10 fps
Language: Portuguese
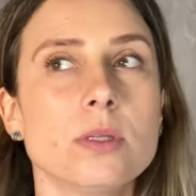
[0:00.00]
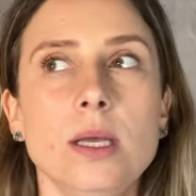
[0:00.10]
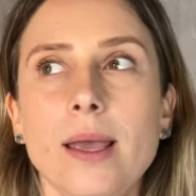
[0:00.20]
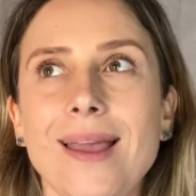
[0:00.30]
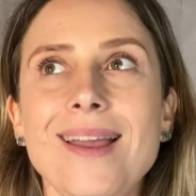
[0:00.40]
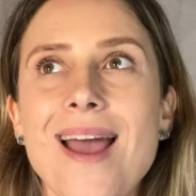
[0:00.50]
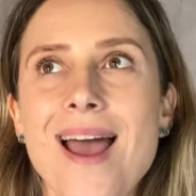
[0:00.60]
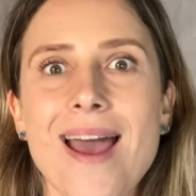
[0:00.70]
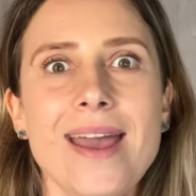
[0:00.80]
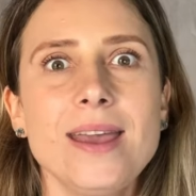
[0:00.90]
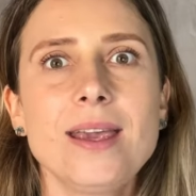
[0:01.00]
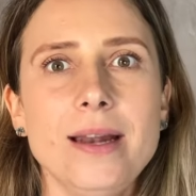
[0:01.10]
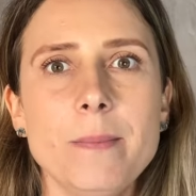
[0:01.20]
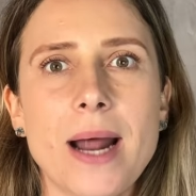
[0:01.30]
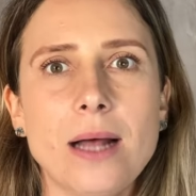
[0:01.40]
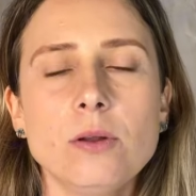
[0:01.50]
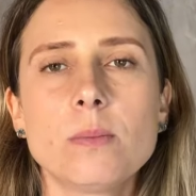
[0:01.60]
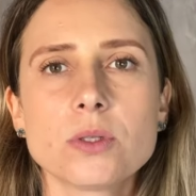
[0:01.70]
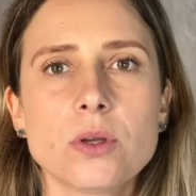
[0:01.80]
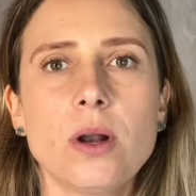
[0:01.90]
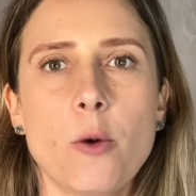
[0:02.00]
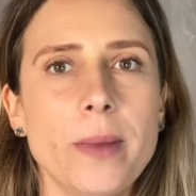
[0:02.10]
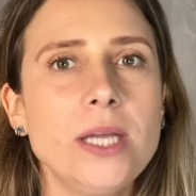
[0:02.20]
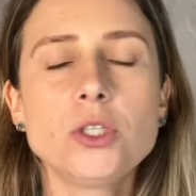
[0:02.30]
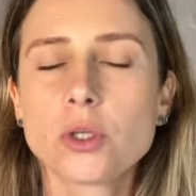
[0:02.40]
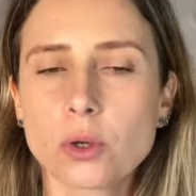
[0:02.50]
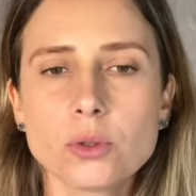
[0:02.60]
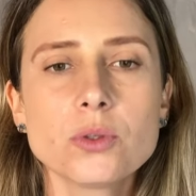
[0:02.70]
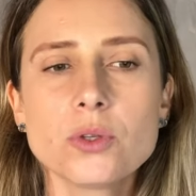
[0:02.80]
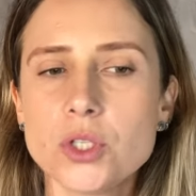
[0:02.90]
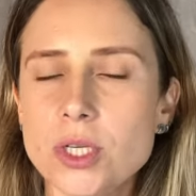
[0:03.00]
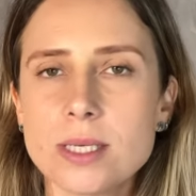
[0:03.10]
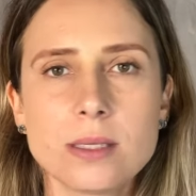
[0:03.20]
Ninguém é equilibrado emocionalmente todos os dias,